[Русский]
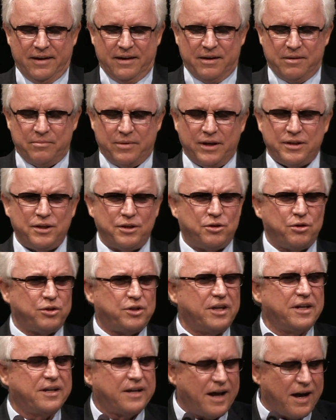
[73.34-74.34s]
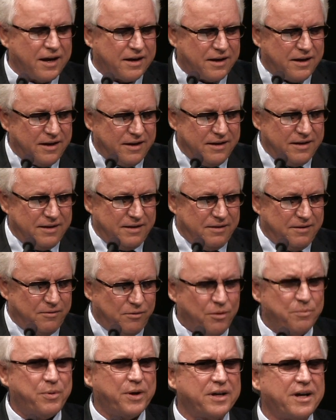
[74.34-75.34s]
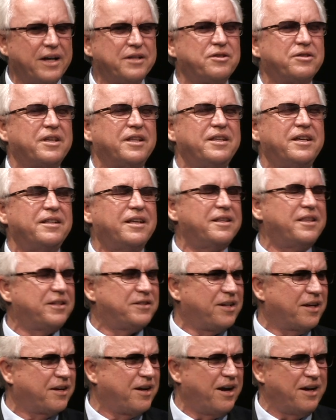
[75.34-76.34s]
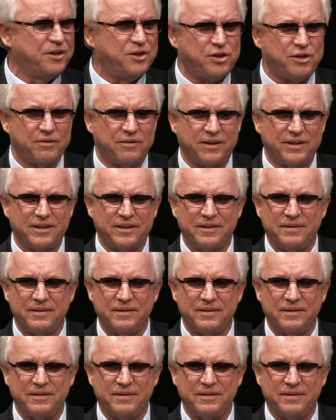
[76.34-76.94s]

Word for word: Братья и сестры, как он показывает, когда надо заканчивать?